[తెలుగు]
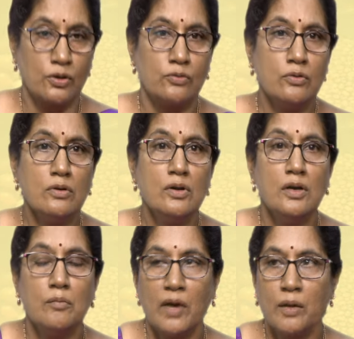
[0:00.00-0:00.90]
కొరకు
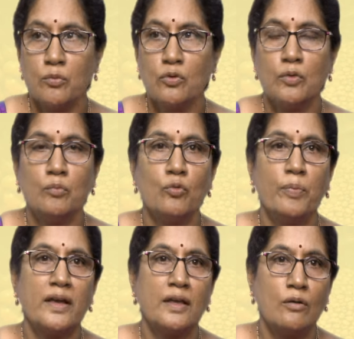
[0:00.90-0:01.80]
మనము
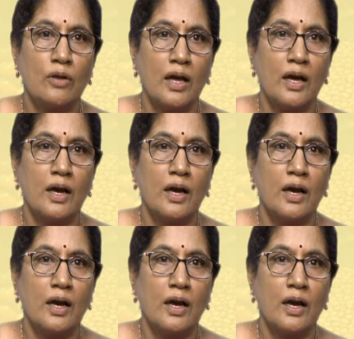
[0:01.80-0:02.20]
ముప్పై కిలోల